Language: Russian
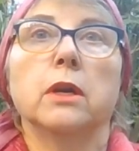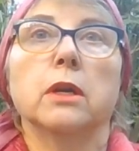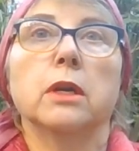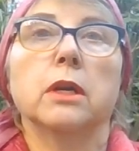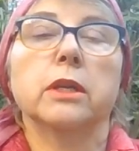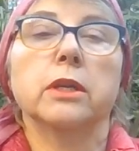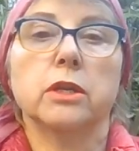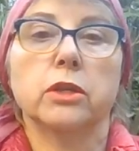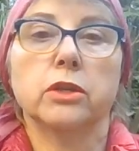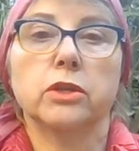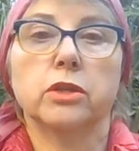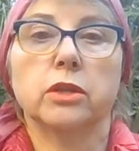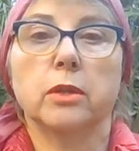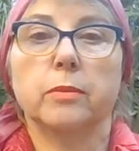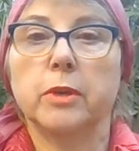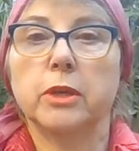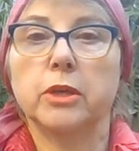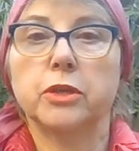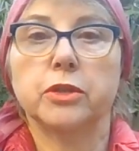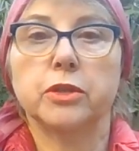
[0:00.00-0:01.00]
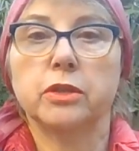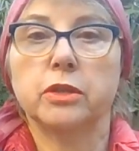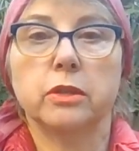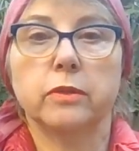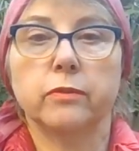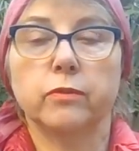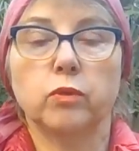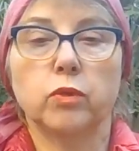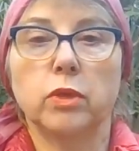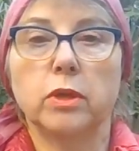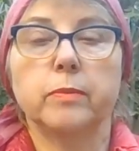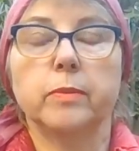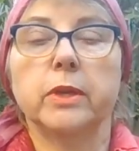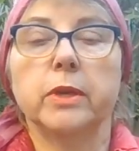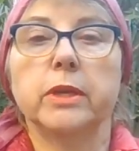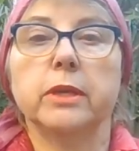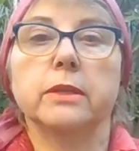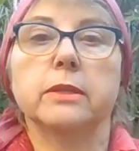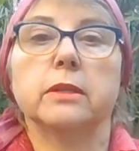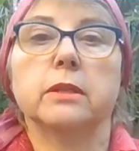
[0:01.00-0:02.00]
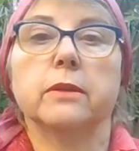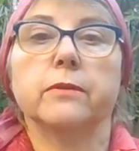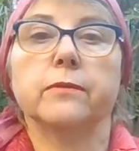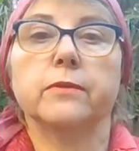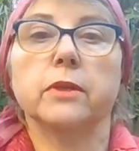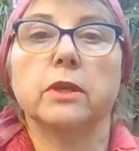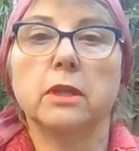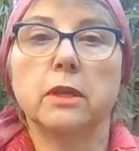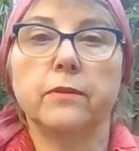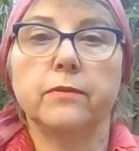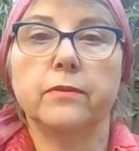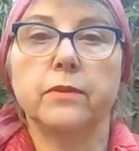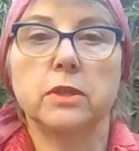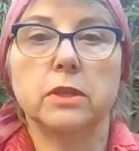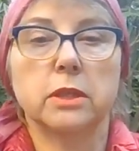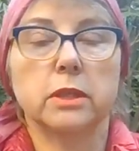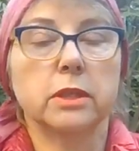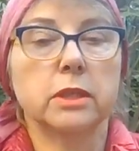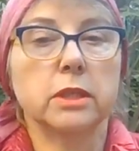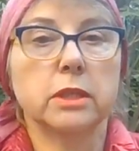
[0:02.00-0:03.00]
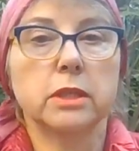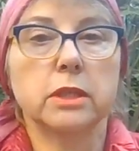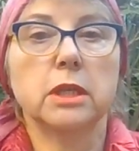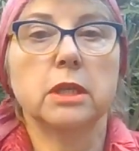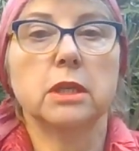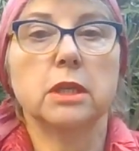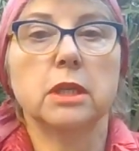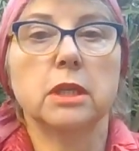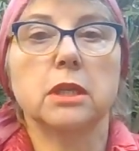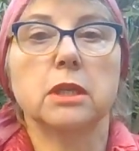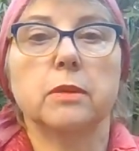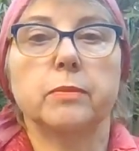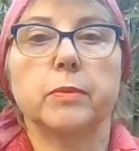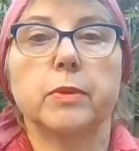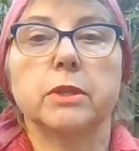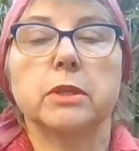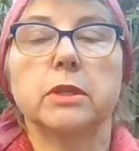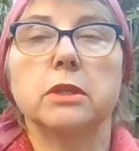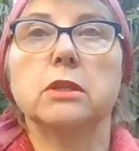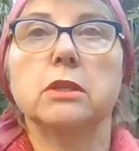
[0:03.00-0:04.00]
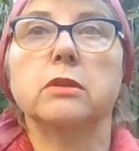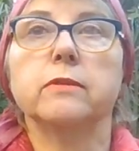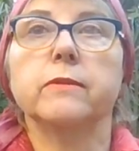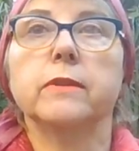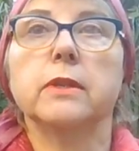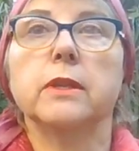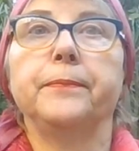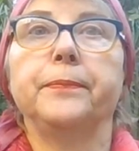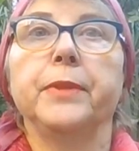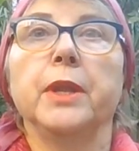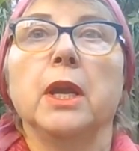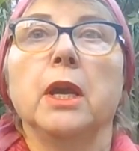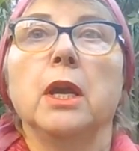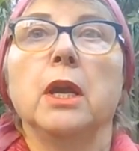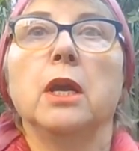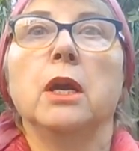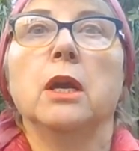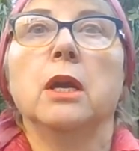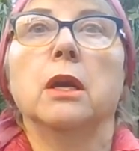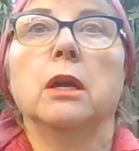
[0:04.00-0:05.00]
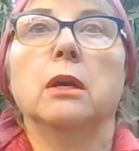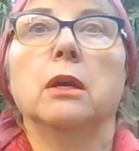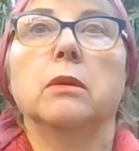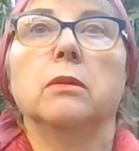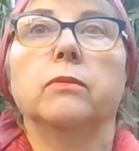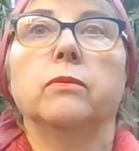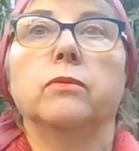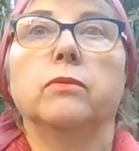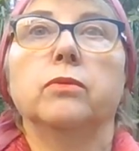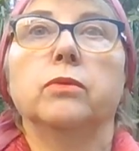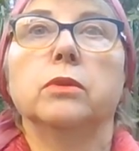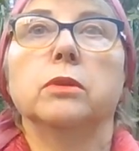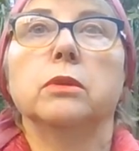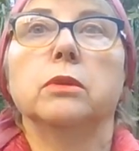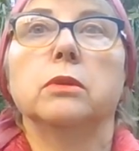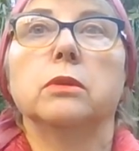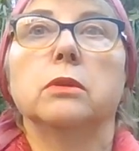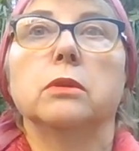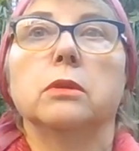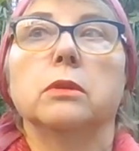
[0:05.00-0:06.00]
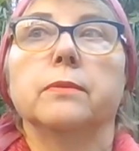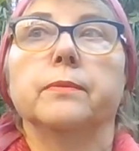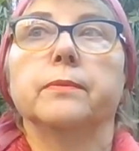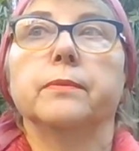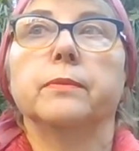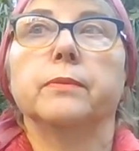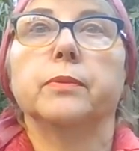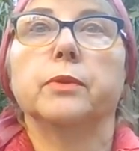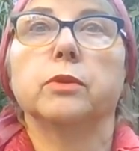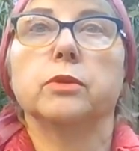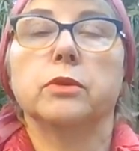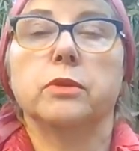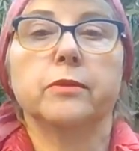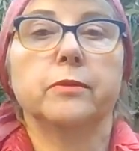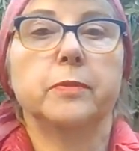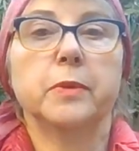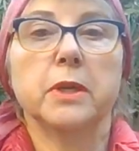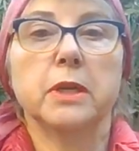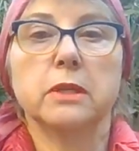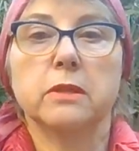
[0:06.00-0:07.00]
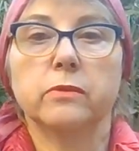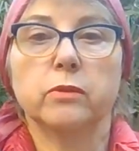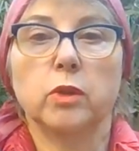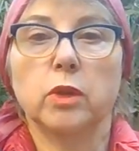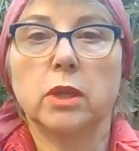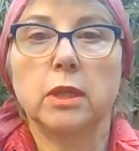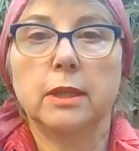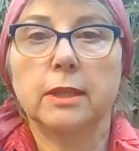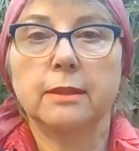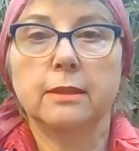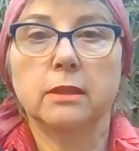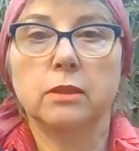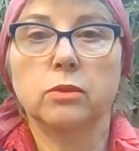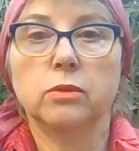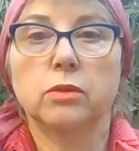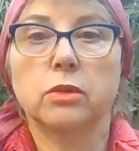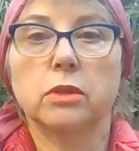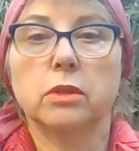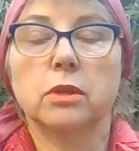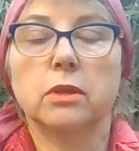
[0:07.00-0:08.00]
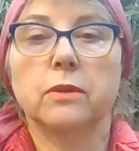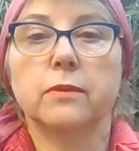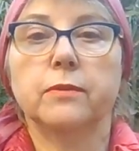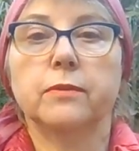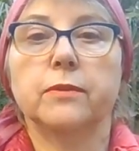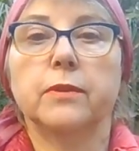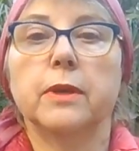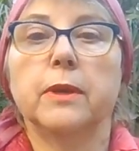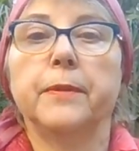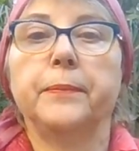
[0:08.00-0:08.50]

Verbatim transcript: конечно, большинство лейбористов ненавидело из-за этого и не поддерживало. Э, вот, эм, против произвола ландлордов –